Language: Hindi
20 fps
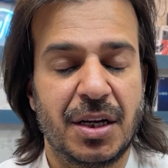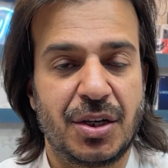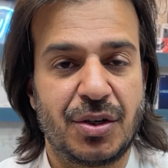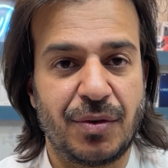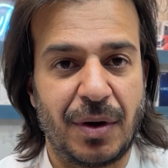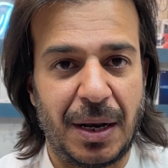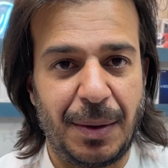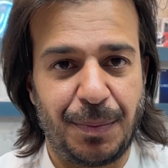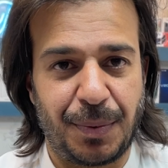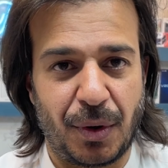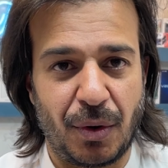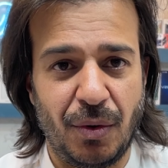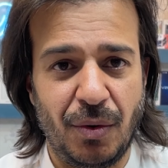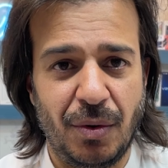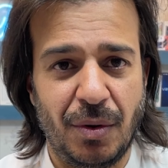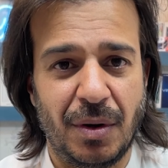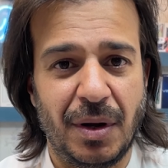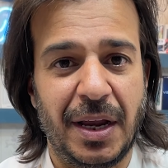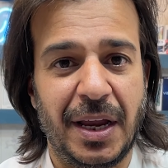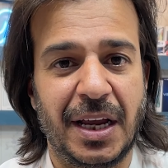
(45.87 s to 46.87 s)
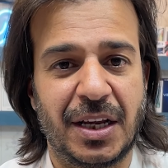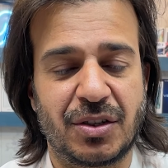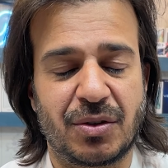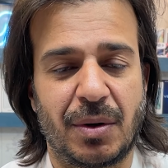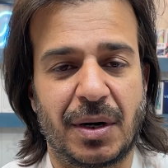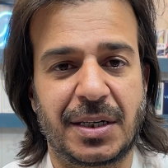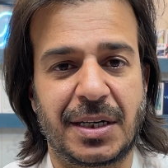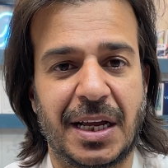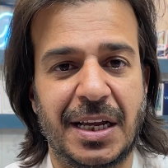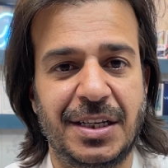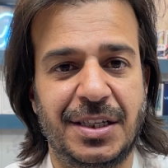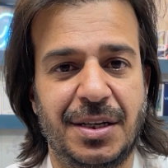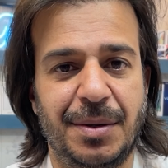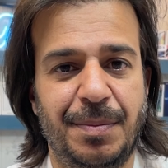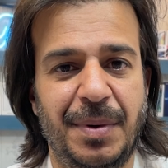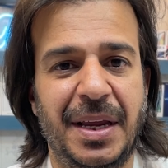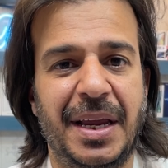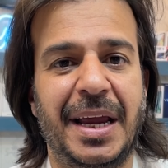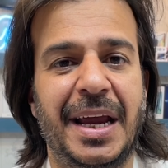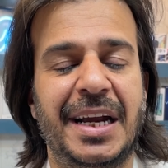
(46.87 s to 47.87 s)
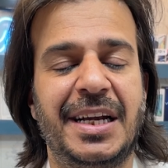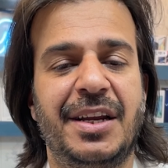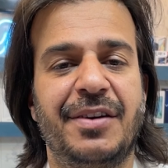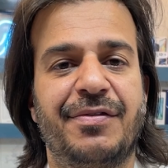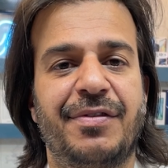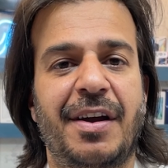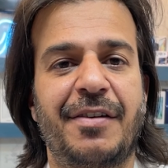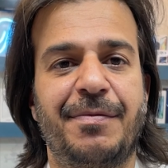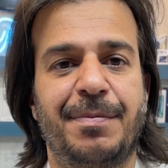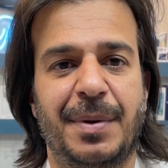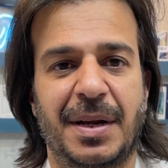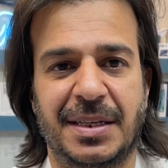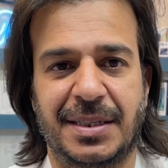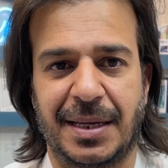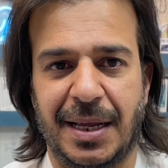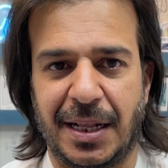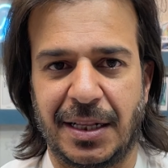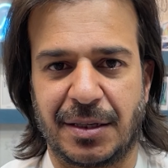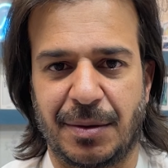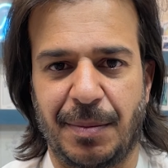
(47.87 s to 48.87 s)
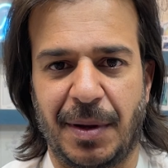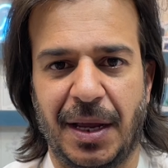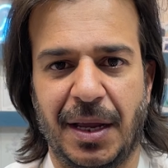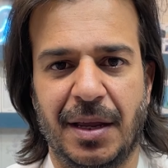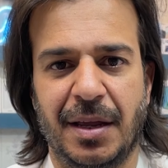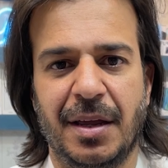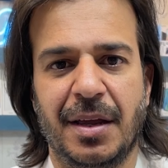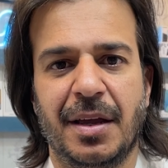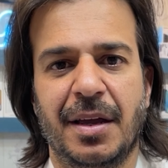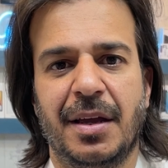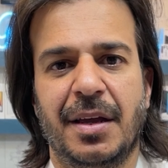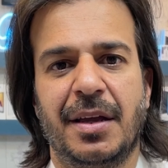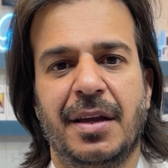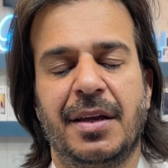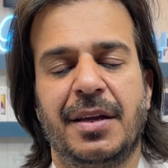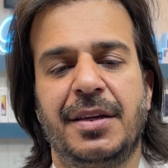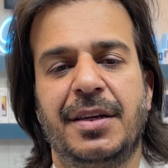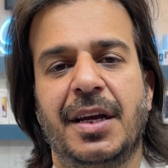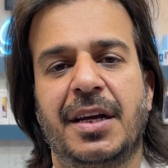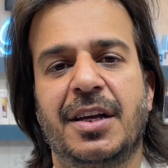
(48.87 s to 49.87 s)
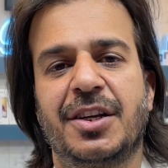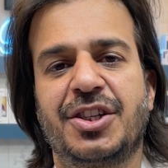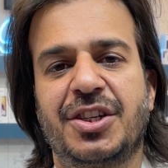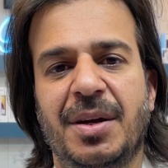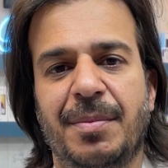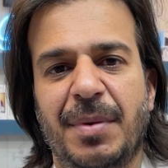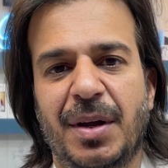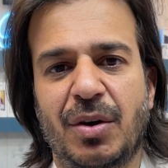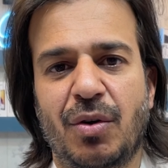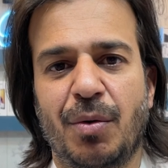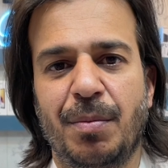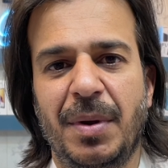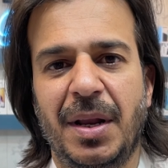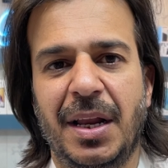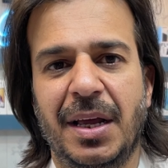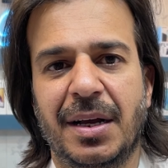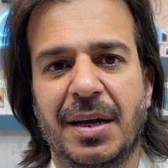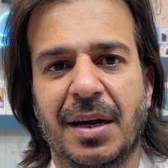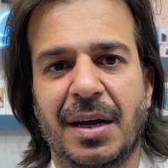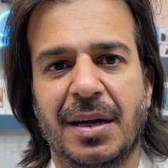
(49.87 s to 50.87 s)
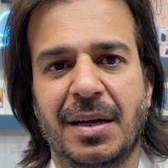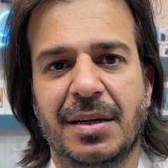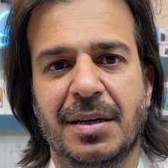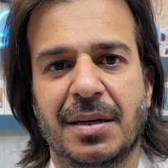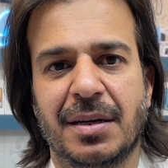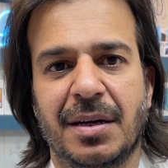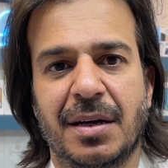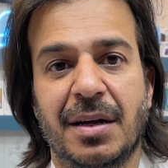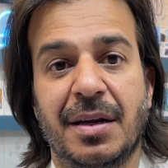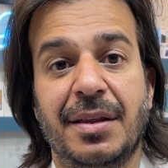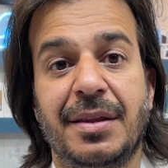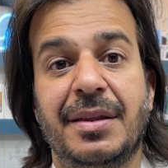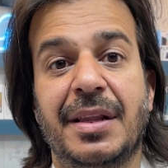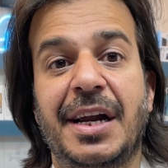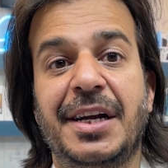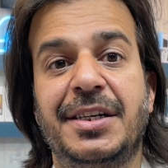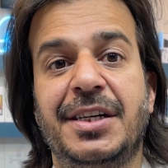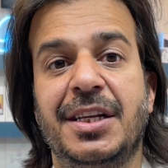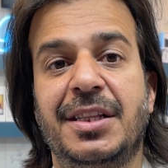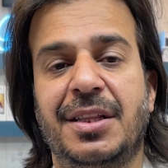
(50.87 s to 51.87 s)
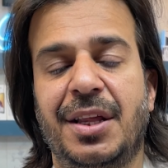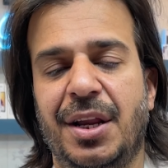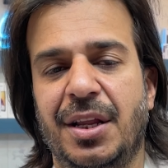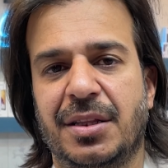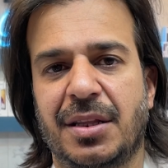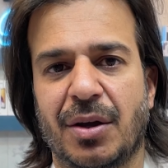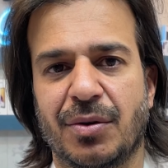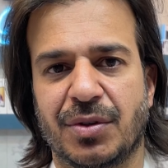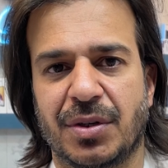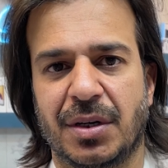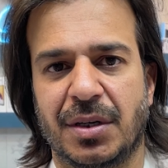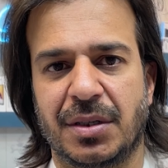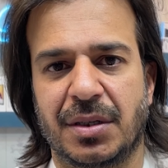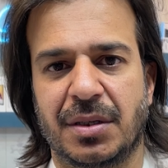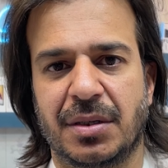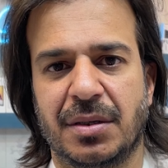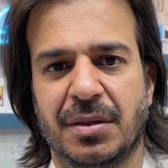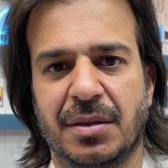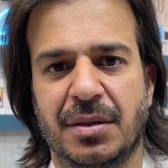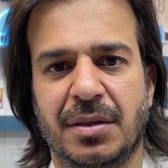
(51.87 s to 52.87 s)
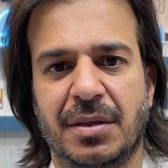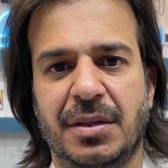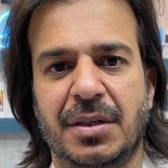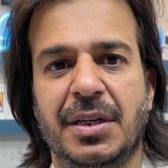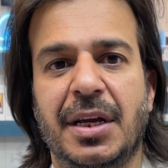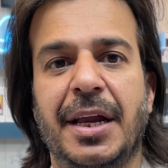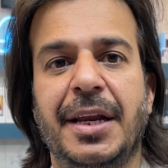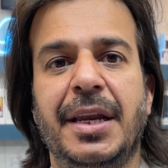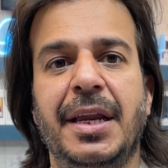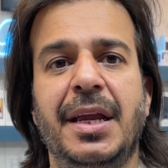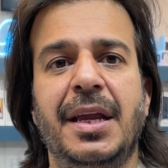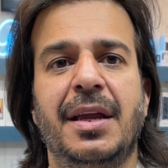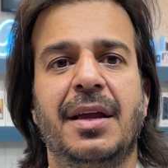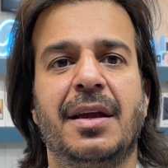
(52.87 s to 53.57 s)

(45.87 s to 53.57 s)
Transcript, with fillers: ट्वेल्व प्रो एक सौ अट्ठाईस जी बी एटी फाइव प्लस हेल्थ में ये कस्टमर को मिलेगा नाइन्टी थ्री थाउजेंड यानी